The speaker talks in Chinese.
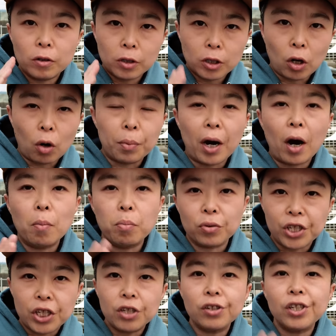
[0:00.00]
照片不
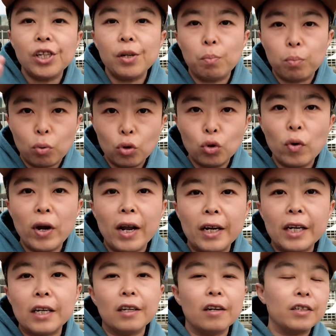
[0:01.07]
清晰、不锐
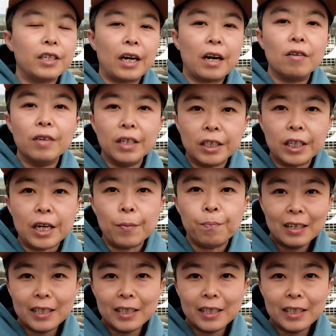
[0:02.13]
利的这个问题。